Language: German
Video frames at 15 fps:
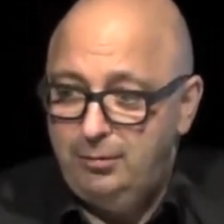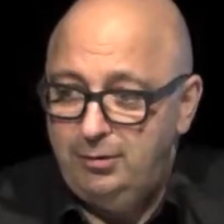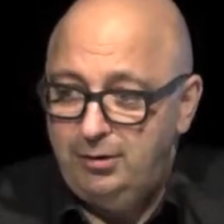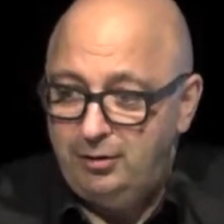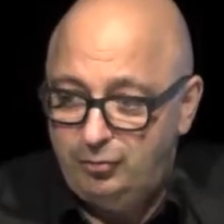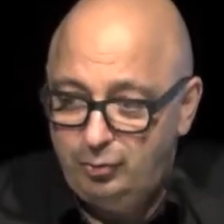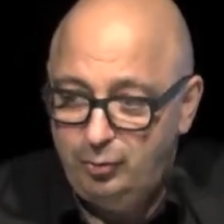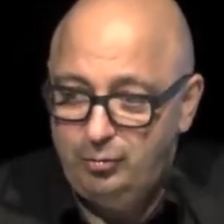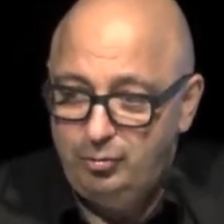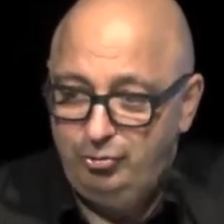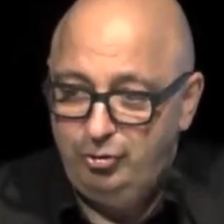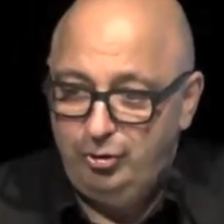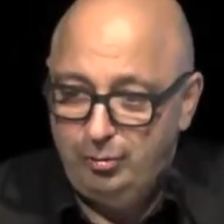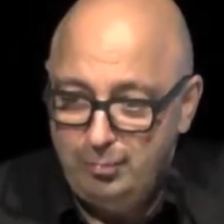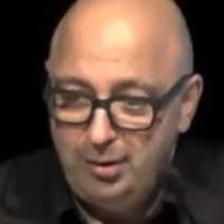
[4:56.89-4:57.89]

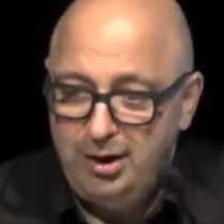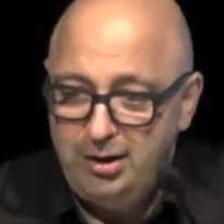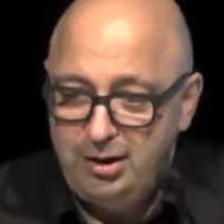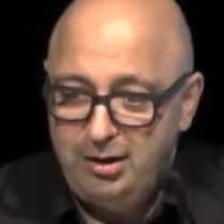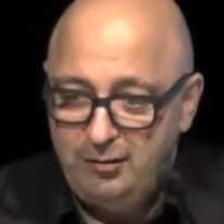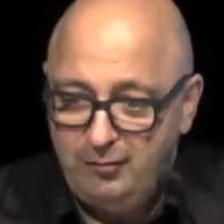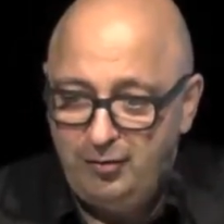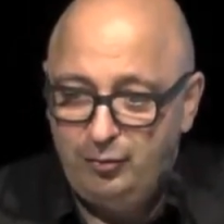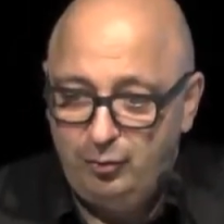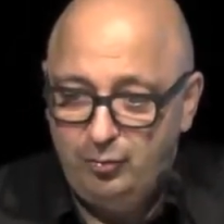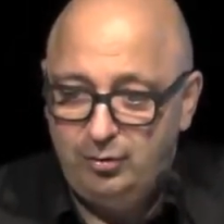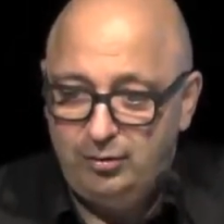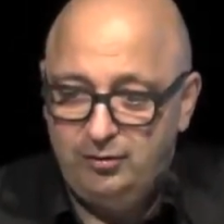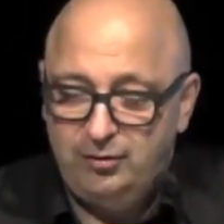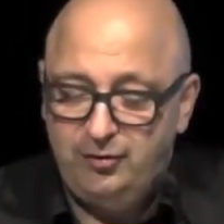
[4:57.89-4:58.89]
katholische Gemeinden, was
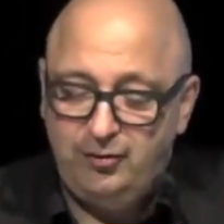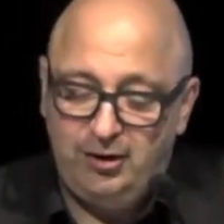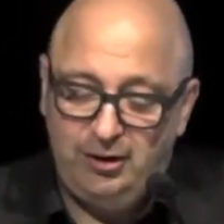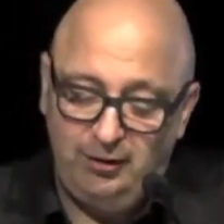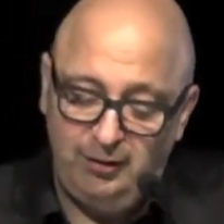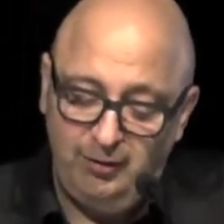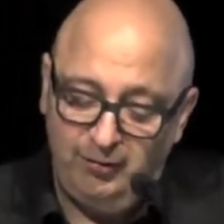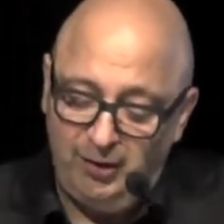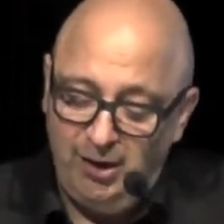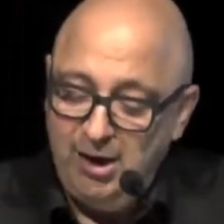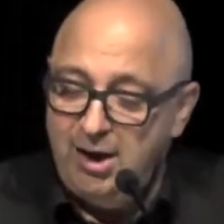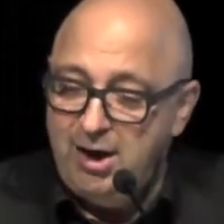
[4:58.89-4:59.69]
hochinteressant ist.